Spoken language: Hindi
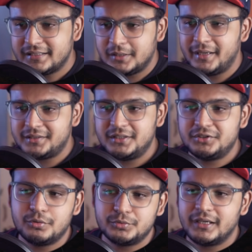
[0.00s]
इसकी बेस्ट
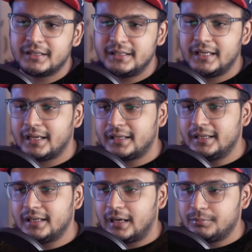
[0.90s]
चीज़ जो मुझे लगती है
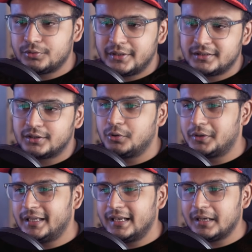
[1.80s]
कि आप लोग देख सकते
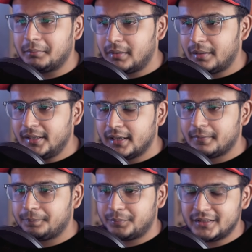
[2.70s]
हो कि ये लंबा भी
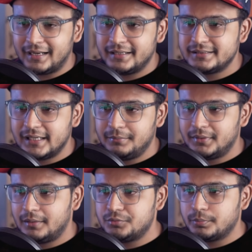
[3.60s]
है बट एट दी सेम
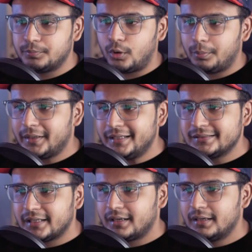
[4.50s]
टाइम जो
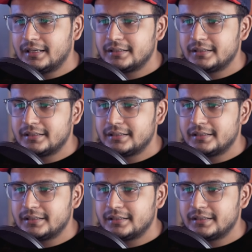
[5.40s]
प्रॉपर्टीज़ है